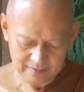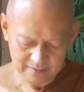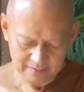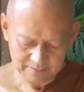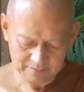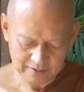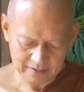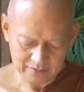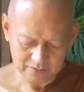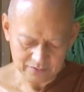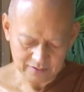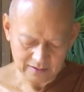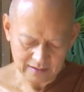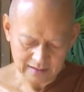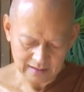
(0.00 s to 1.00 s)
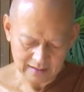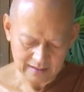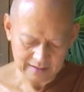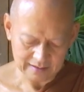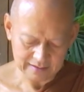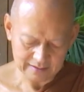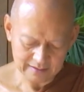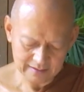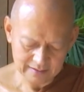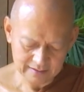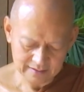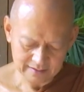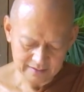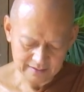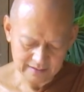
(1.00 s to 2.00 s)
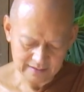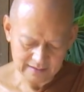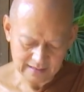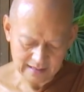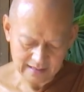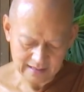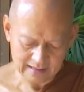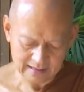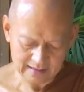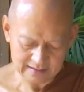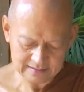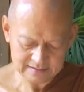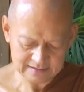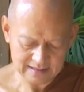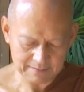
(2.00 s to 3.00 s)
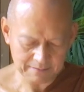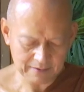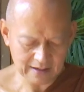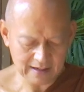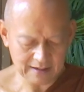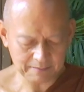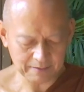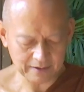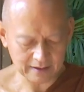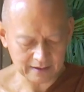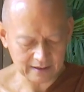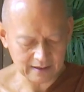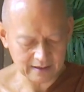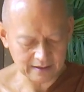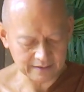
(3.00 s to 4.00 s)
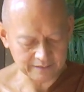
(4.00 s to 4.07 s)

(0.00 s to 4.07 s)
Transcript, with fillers: ภิกขุทั้งหลายนี้แลทรัพย์ห้าประการ